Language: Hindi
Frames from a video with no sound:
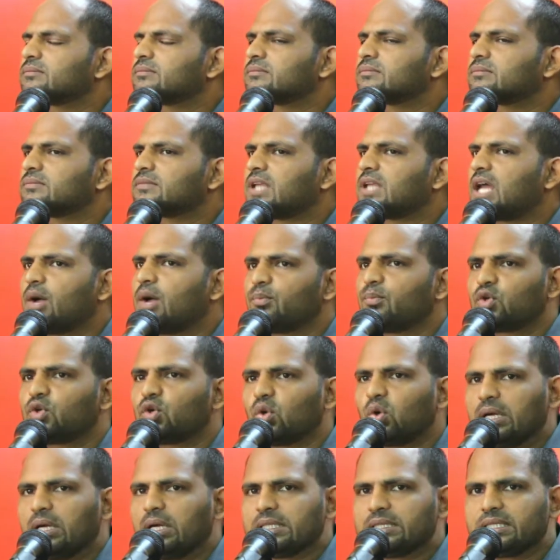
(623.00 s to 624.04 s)
हम क्यों
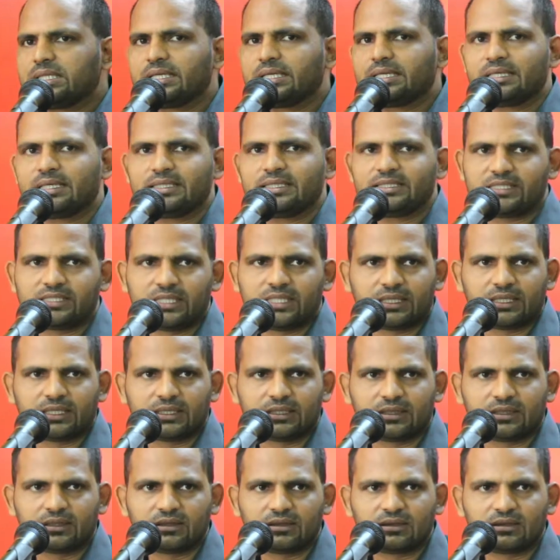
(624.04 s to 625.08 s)
आते हैं कलेशिया के
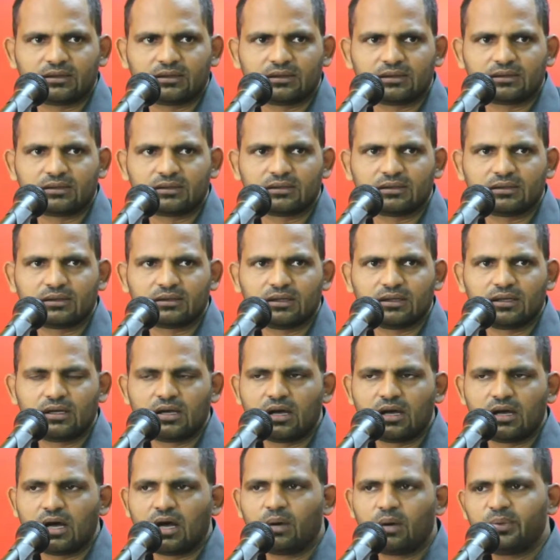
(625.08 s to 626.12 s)
अंदर
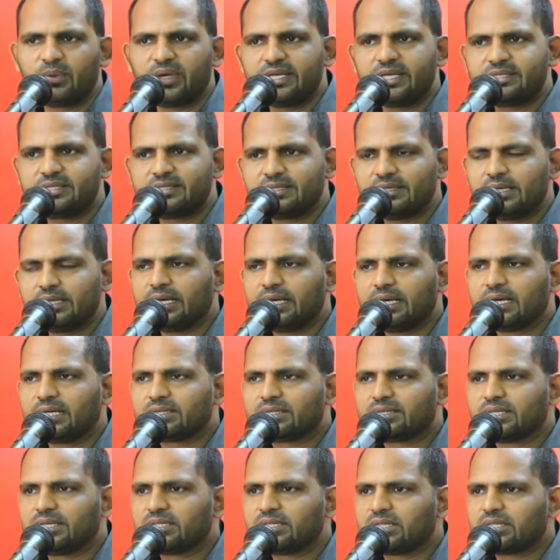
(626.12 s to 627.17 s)
हम इसीलिए आते
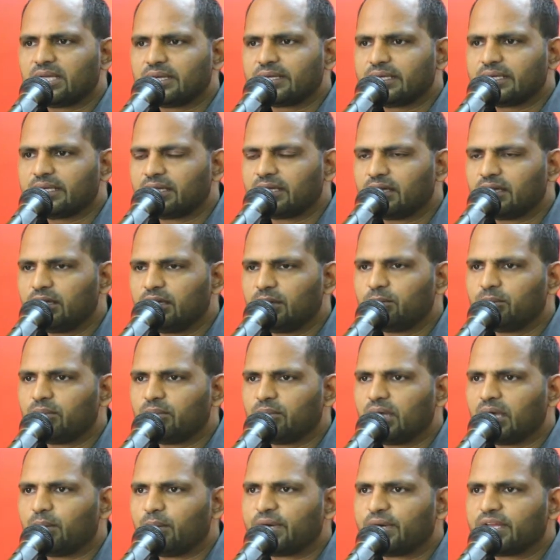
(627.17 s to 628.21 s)
हैं ताकि हम
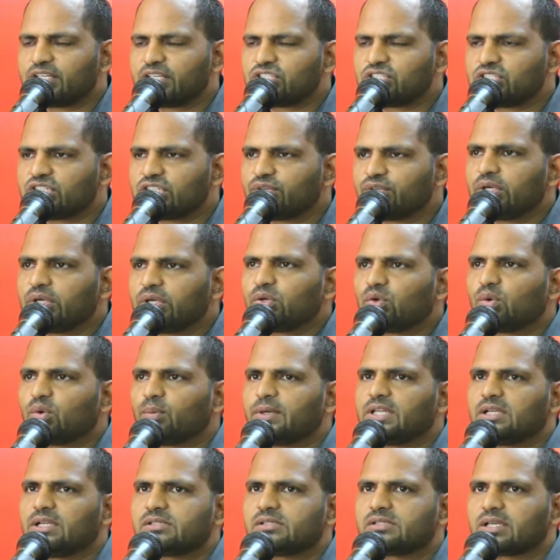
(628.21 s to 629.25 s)
हमारे जीवन को
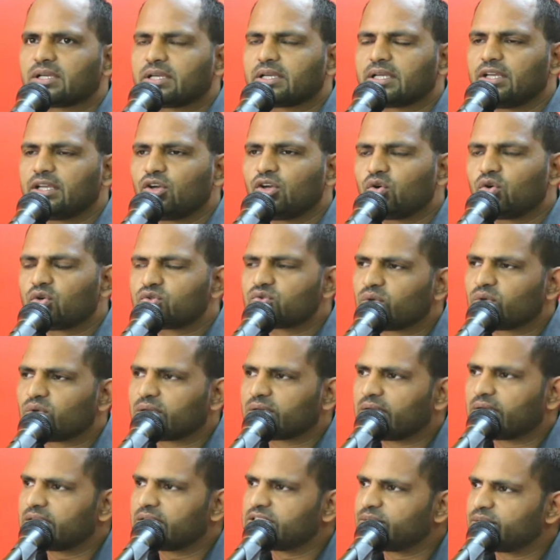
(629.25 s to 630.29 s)
बदल सकें और स्वर्ग
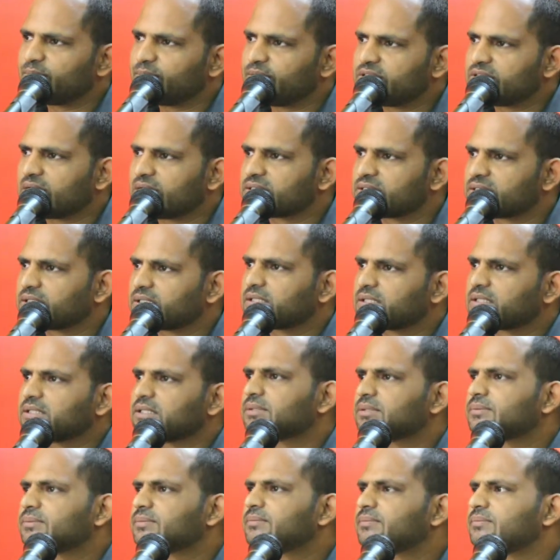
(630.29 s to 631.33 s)
राज्य में जा सकें
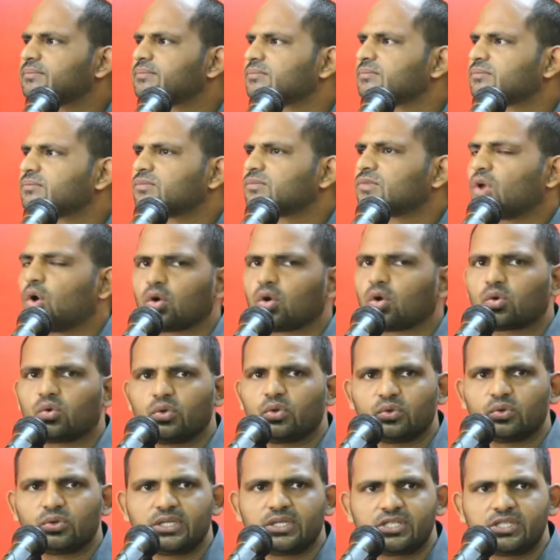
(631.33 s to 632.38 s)
और कोई
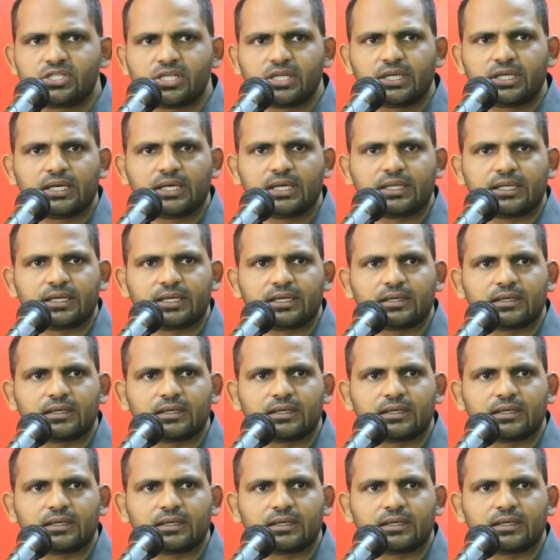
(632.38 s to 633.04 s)
उद्देश्य क्या आने का